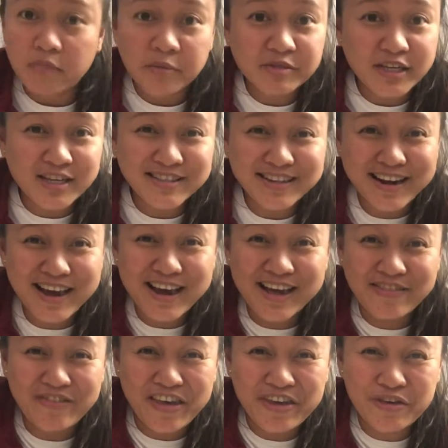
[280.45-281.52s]
Ma'am
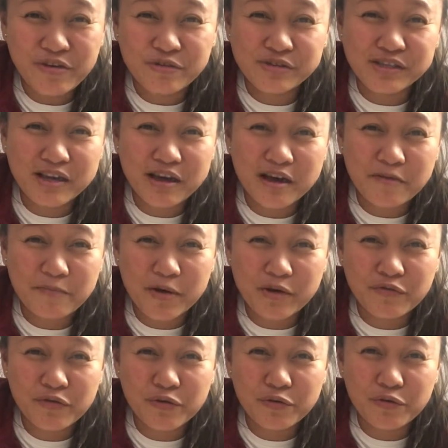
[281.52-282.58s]
Sandra, thank you sa
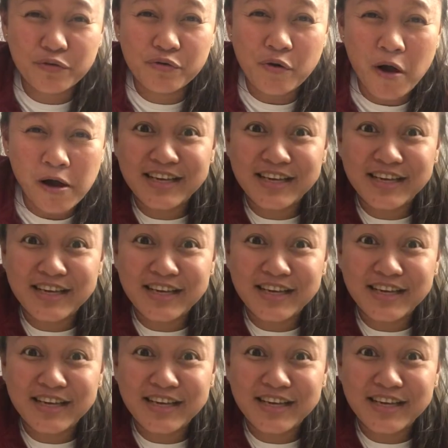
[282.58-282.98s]
pag-view.